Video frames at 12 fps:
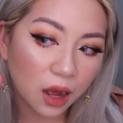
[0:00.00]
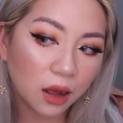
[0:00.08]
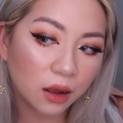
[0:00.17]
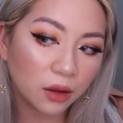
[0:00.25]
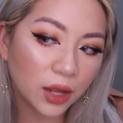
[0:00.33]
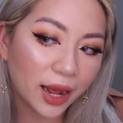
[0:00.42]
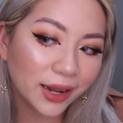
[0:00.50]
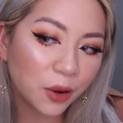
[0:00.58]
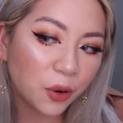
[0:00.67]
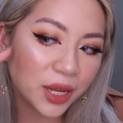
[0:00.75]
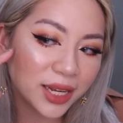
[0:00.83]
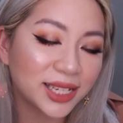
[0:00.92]
呃，它的
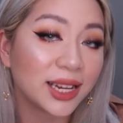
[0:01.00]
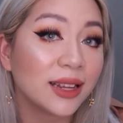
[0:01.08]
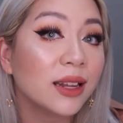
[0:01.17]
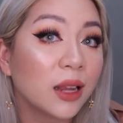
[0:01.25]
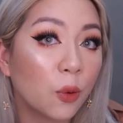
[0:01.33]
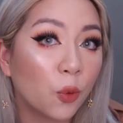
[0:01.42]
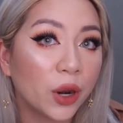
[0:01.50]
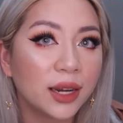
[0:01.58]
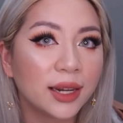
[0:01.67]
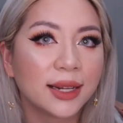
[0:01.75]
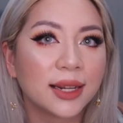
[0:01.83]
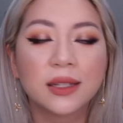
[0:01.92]
会显一点纹
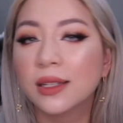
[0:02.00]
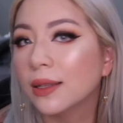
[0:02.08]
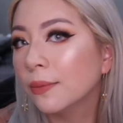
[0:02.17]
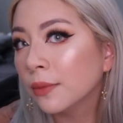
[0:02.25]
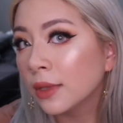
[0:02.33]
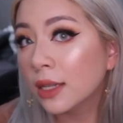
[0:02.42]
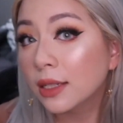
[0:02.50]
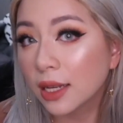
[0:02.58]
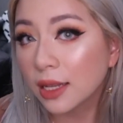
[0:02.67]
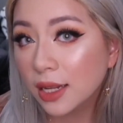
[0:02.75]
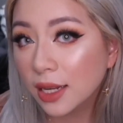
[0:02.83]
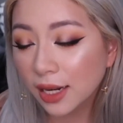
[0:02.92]
理，但是。
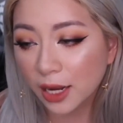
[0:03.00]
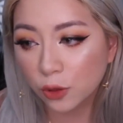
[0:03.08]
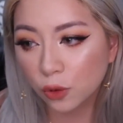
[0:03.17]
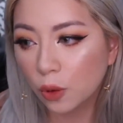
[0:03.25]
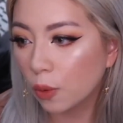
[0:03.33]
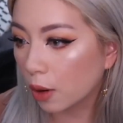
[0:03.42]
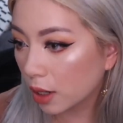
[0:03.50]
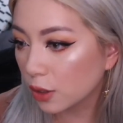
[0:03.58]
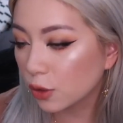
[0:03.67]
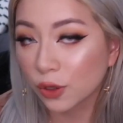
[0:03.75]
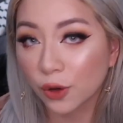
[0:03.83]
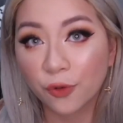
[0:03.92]
整体来说，我个
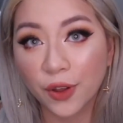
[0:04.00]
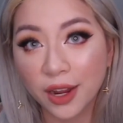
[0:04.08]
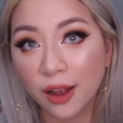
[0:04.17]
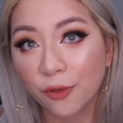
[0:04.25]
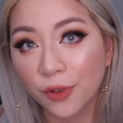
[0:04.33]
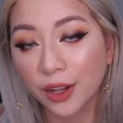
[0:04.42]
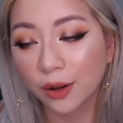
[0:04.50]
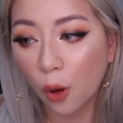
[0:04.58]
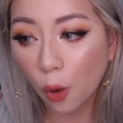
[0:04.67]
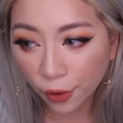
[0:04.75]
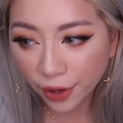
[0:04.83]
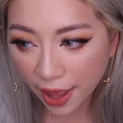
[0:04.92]
人觉得非常非常的
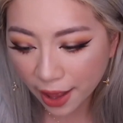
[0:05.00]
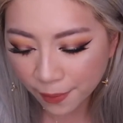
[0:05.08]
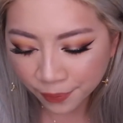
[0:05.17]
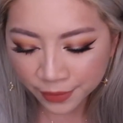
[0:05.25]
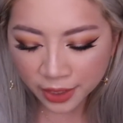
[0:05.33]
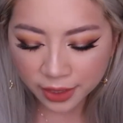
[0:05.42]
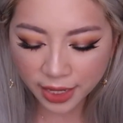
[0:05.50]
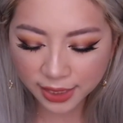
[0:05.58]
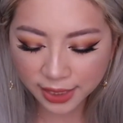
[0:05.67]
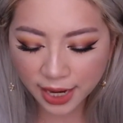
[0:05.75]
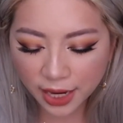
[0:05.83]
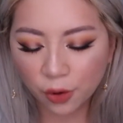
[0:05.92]
OK。那
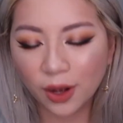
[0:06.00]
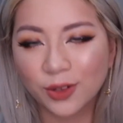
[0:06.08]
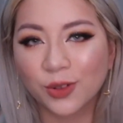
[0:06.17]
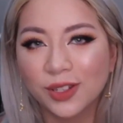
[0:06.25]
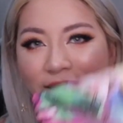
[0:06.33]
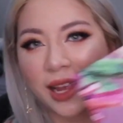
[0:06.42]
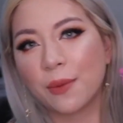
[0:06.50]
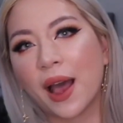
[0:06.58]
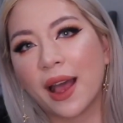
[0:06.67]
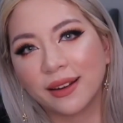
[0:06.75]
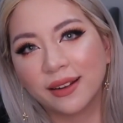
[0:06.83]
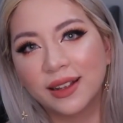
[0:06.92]
再来的话就是这一
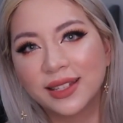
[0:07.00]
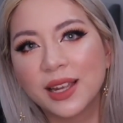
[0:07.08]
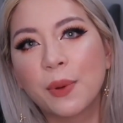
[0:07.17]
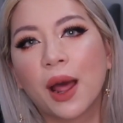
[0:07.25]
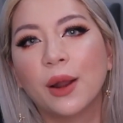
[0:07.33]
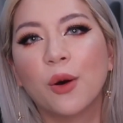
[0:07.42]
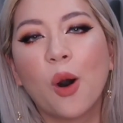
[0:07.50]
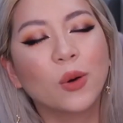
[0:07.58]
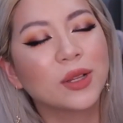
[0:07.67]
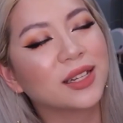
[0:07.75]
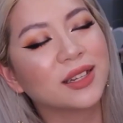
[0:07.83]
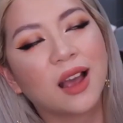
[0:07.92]
盘，这一盘的话
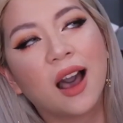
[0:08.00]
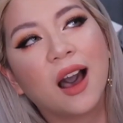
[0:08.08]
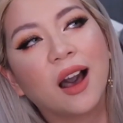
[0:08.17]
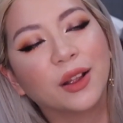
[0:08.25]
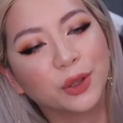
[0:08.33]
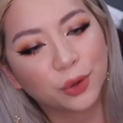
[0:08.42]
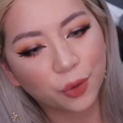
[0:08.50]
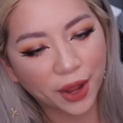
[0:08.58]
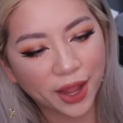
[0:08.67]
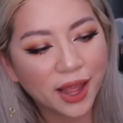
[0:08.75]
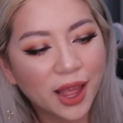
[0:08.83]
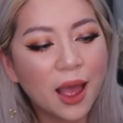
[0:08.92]
我自己很
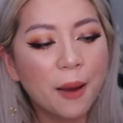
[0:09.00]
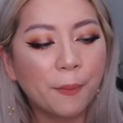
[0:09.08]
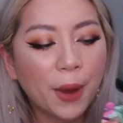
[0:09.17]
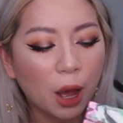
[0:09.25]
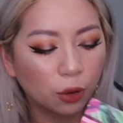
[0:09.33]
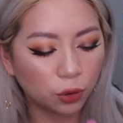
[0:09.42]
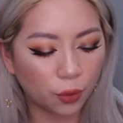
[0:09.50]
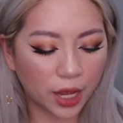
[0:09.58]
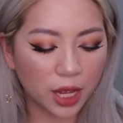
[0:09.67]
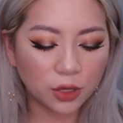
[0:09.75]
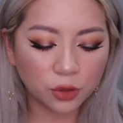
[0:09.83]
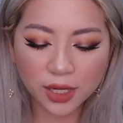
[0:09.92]
推，爆
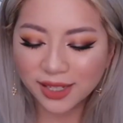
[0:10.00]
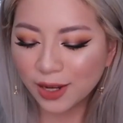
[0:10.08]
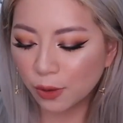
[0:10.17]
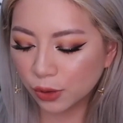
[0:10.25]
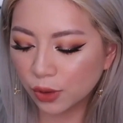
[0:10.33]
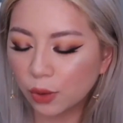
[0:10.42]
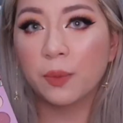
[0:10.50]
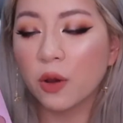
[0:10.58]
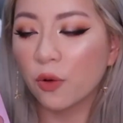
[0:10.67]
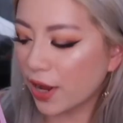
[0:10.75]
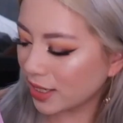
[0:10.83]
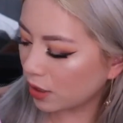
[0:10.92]
推。虽然像我说没
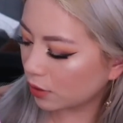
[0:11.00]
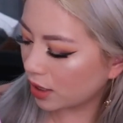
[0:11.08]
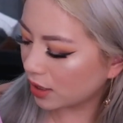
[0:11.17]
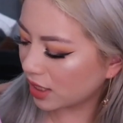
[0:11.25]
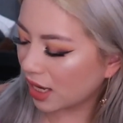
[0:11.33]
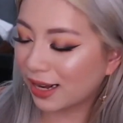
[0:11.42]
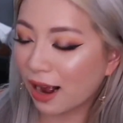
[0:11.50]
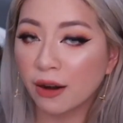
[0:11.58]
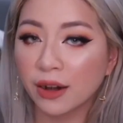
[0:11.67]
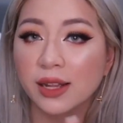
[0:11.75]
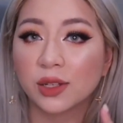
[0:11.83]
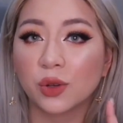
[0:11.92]
有发现我在上
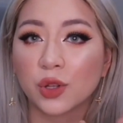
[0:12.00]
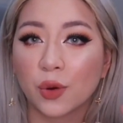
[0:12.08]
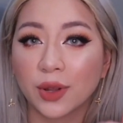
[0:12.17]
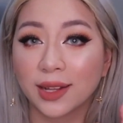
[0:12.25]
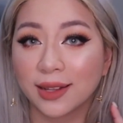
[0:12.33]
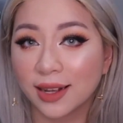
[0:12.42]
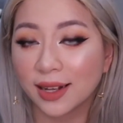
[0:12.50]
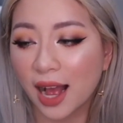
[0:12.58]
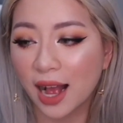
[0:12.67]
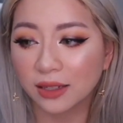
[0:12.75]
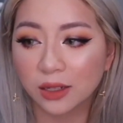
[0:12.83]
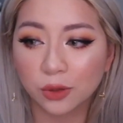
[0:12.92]
Garnet 的时候有一点点
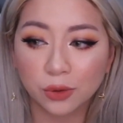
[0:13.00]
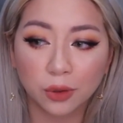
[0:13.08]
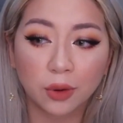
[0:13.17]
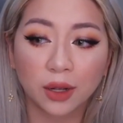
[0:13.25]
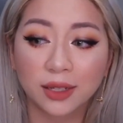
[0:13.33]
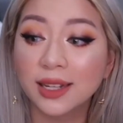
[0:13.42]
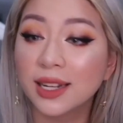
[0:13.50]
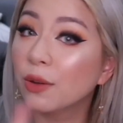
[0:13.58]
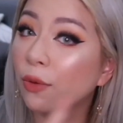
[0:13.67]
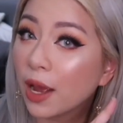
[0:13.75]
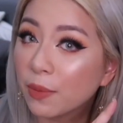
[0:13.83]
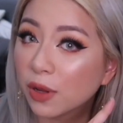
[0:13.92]
卡色的状况，可是另
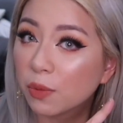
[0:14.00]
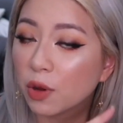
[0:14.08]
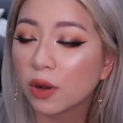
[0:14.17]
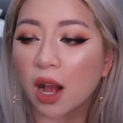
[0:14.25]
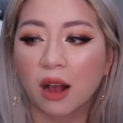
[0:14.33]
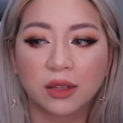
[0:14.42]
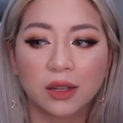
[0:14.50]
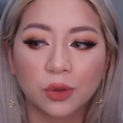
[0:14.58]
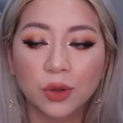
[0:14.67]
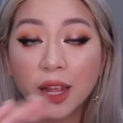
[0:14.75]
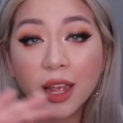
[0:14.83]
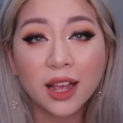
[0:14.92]
外一边又没有卡色，
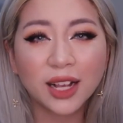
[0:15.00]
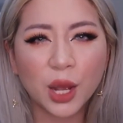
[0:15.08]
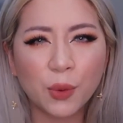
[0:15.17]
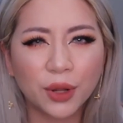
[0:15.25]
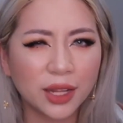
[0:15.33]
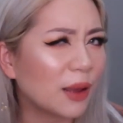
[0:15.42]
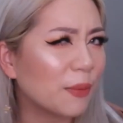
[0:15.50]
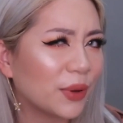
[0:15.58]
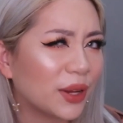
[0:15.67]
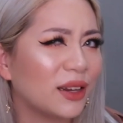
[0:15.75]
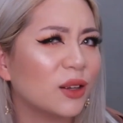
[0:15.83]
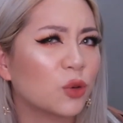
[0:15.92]
所以跟我的眼
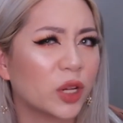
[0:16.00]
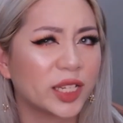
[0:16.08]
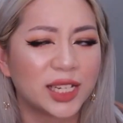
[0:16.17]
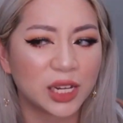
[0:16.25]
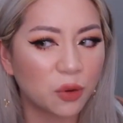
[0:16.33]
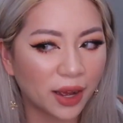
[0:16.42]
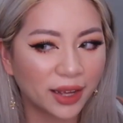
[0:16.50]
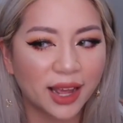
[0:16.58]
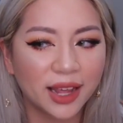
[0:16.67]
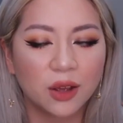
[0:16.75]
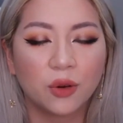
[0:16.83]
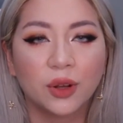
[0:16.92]
皮的情况应
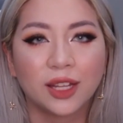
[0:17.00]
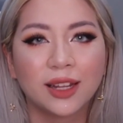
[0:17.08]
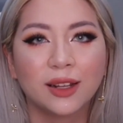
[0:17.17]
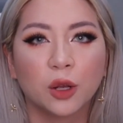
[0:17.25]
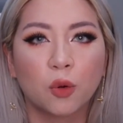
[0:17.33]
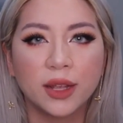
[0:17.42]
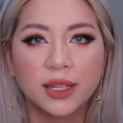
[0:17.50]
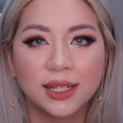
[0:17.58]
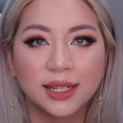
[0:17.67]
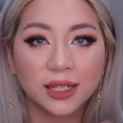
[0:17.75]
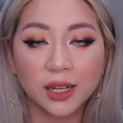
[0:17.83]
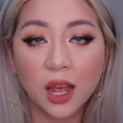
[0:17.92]
该也有一定的关
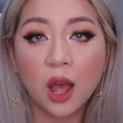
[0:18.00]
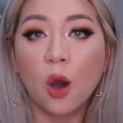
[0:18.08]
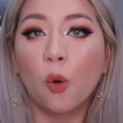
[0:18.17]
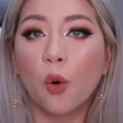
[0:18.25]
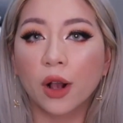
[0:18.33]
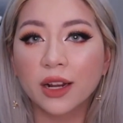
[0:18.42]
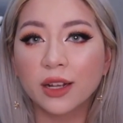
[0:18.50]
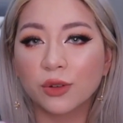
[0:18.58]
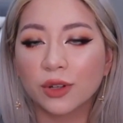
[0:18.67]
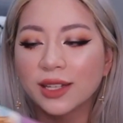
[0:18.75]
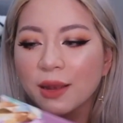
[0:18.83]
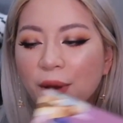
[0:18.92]
系。但是我个人
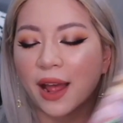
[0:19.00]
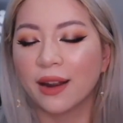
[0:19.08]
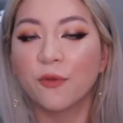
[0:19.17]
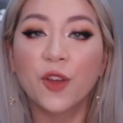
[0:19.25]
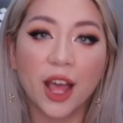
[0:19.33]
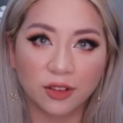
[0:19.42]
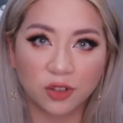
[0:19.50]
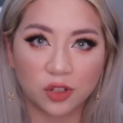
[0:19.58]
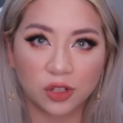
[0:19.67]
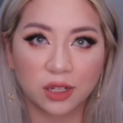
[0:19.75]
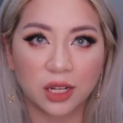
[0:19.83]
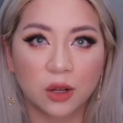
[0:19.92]
觉得这一盘非常
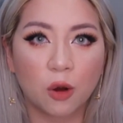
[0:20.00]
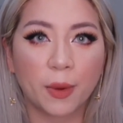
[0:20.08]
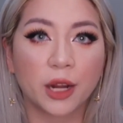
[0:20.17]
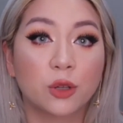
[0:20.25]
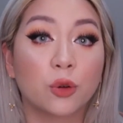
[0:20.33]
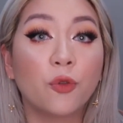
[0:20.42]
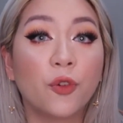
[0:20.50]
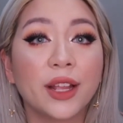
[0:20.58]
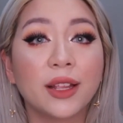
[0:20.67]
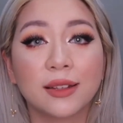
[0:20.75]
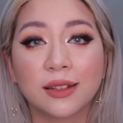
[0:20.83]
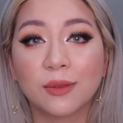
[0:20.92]
值得你购买，除
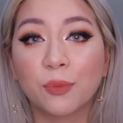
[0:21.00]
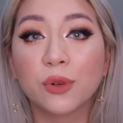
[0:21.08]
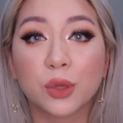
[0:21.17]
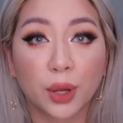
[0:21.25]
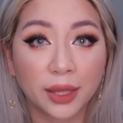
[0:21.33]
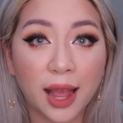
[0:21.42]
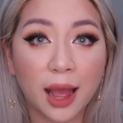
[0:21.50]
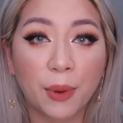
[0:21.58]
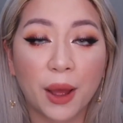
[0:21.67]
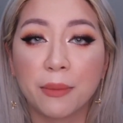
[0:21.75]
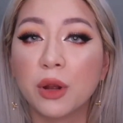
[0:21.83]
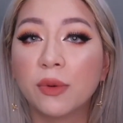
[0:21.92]
非你是不喜欢大
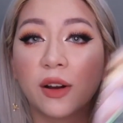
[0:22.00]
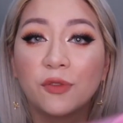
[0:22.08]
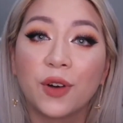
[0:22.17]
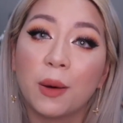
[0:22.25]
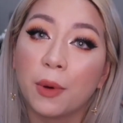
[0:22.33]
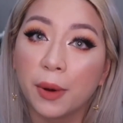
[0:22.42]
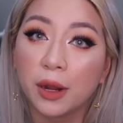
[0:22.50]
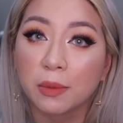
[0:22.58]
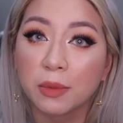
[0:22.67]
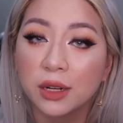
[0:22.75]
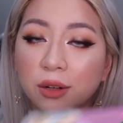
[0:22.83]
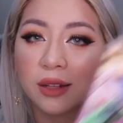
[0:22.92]
盘没有办法放到包包里
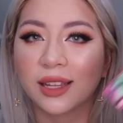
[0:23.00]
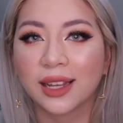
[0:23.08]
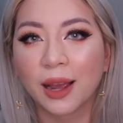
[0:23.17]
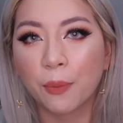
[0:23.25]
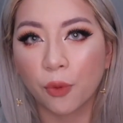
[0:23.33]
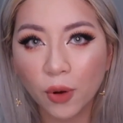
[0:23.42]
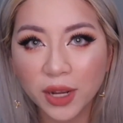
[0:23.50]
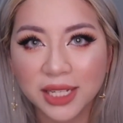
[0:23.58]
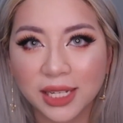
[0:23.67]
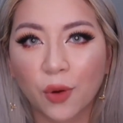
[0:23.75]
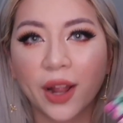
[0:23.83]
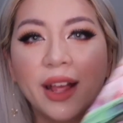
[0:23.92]
面的人，你应该不会
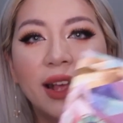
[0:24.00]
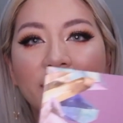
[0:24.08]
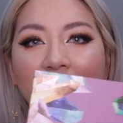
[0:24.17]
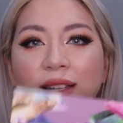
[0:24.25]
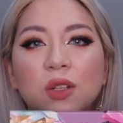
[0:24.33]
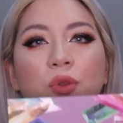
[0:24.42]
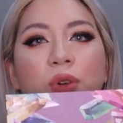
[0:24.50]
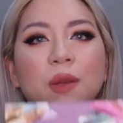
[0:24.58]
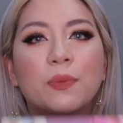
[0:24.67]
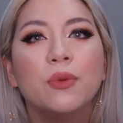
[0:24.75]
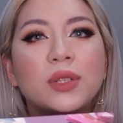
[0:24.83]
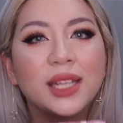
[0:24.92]
喜欢。但是如果
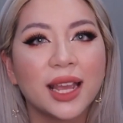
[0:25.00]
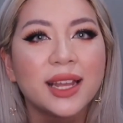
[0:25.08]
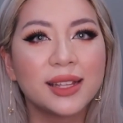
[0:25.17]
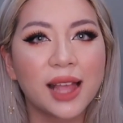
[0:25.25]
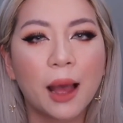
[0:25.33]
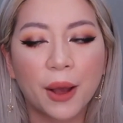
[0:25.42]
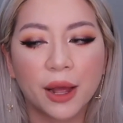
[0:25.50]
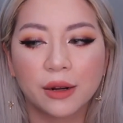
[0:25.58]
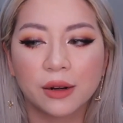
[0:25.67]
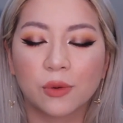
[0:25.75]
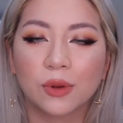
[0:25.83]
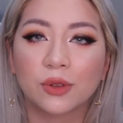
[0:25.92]
你不介意大盘
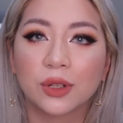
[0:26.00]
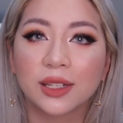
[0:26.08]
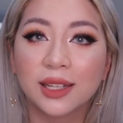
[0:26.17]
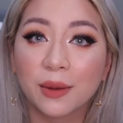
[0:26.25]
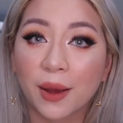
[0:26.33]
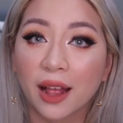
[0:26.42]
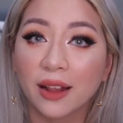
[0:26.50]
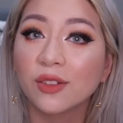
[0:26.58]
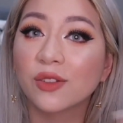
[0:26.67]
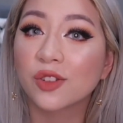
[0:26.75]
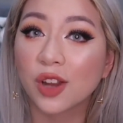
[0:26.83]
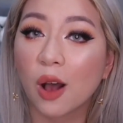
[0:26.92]
的人，我觉得这一盘
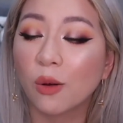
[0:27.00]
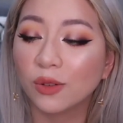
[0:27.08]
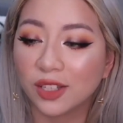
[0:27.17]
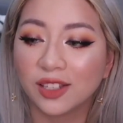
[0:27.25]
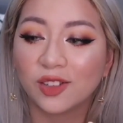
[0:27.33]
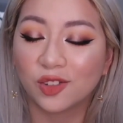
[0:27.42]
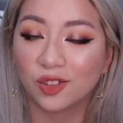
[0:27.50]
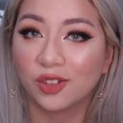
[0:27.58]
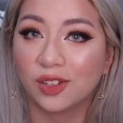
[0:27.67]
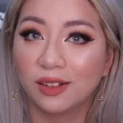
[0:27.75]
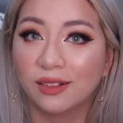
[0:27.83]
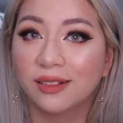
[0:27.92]
超级值
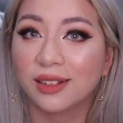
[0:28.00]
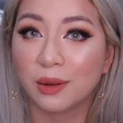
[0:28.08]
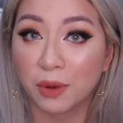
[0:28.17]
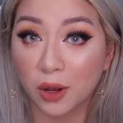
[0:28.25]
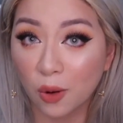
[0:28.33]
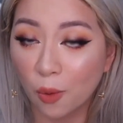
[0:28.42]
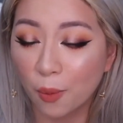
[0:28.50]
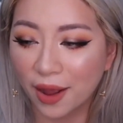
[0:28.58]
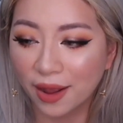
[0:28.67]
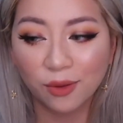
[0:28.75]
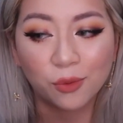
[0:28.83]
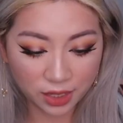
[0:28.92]
得你们购买。